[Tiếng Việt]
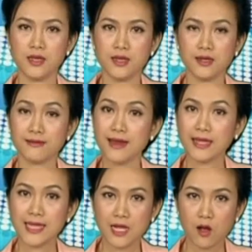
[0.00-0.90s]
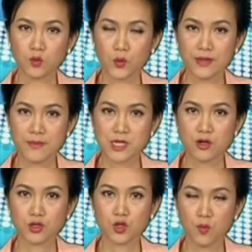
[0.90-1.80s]
Để thi công tuyến metro
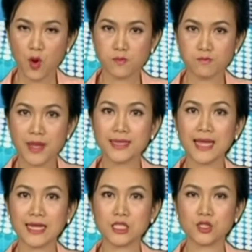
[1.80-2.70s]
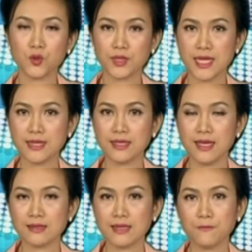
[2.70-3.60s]
số 1 Bến Thành số Tiên,
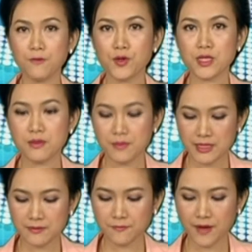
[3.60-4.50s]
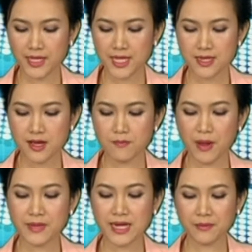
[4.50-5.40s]
thành phố Hồ Minh phải di dời
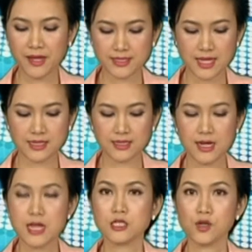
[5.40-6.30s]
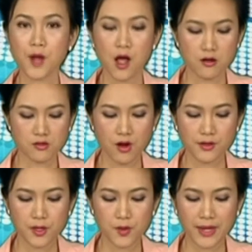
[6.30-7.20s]
75 cây xanh, trong đó có
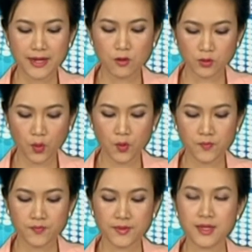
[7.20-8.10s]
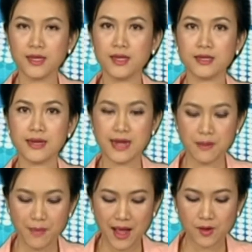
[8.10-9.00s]
nhiều cây cổ thụ. Để đảm
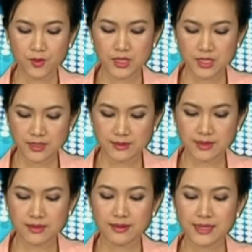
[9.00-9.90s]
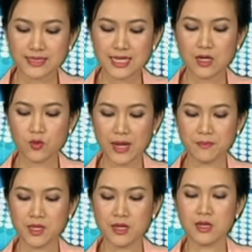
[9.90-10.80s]
bảo giữ được những cây xanh lâu năm,
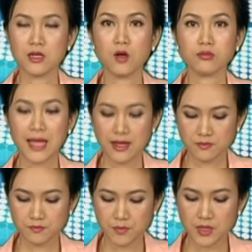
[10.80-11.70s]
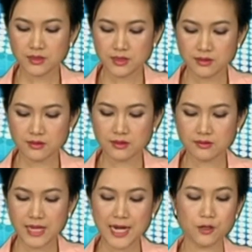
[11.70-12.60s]
công tác bứng dưỡng
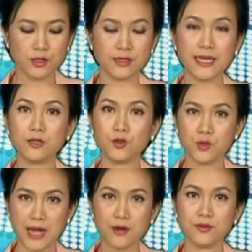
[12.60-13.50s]
đã được thực hiện chu đáo.